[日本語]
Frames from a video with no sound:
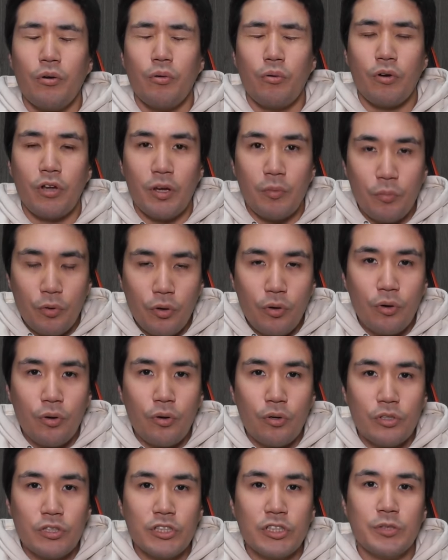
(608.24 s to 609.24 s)
俺も
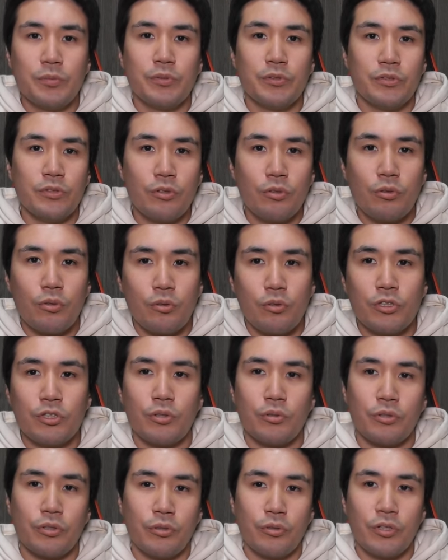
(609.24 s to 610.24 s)
自分のこの
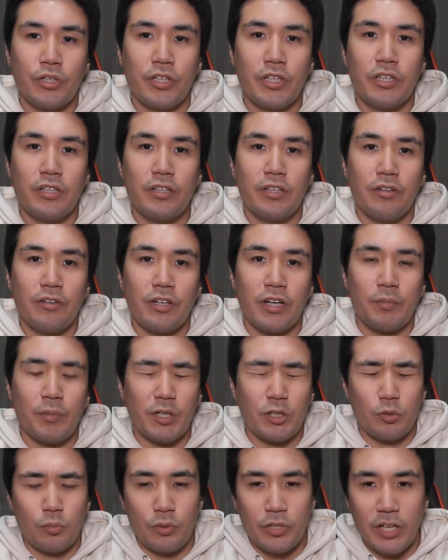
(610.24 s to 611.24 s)
食糧危機っていうか、
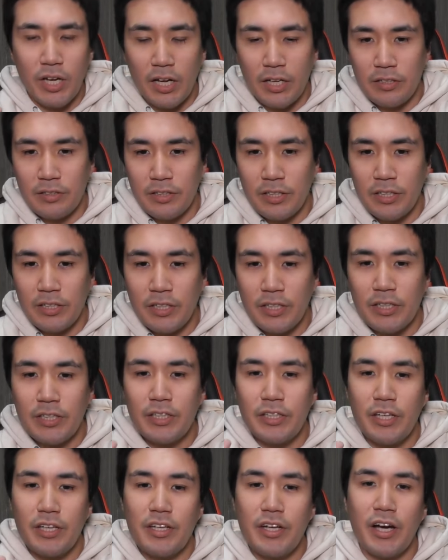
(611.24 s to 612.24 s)
まともに安定的
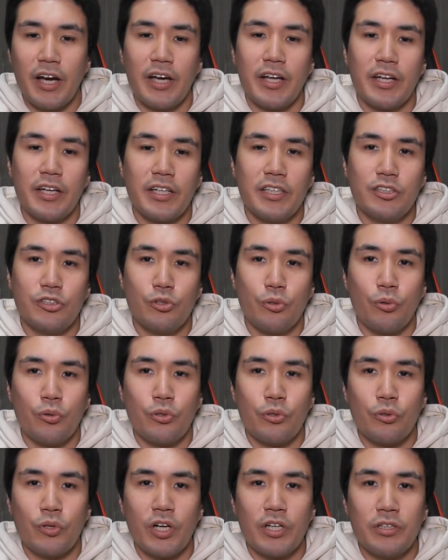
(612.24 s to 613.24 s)
に手に入らない状
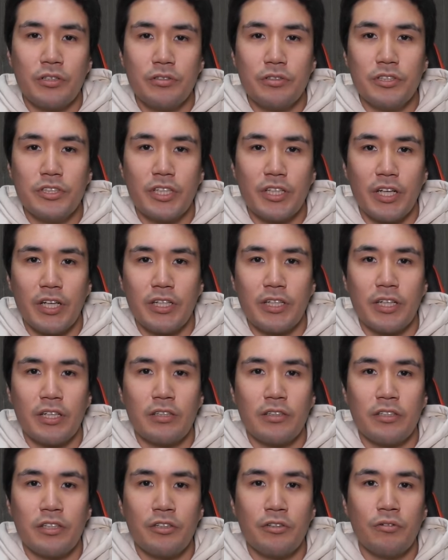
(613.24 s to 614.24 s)
況が来るんじゃない
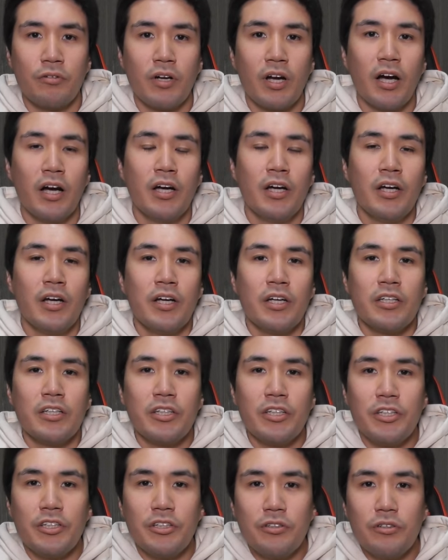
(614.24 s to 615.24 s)
かっていうのが、
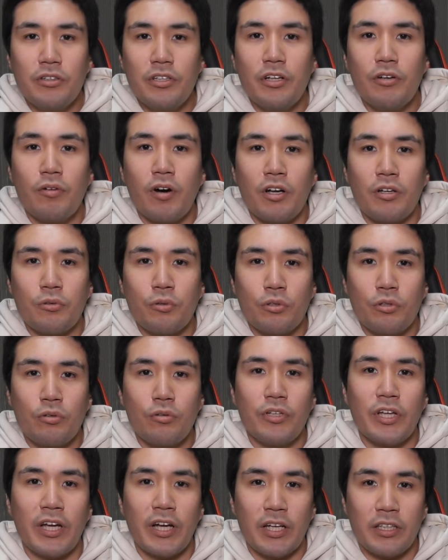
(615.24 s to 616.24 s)
杞憂で終わること
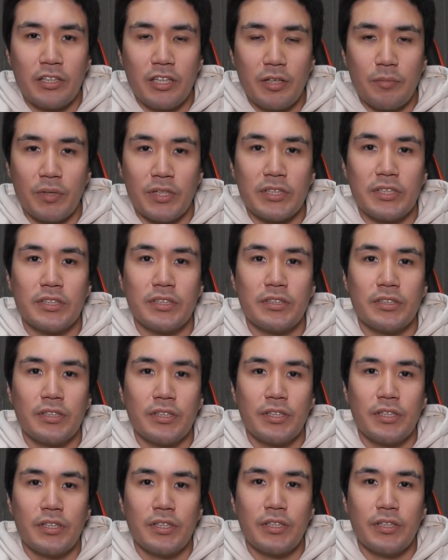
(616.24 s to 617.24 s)
を願っています。
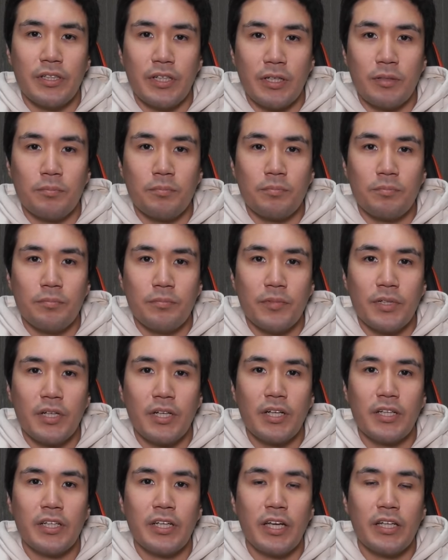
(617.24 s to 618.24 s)
ね。だ
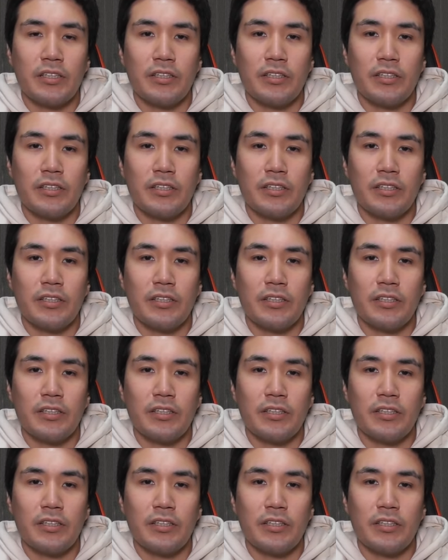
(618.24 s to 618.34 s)
から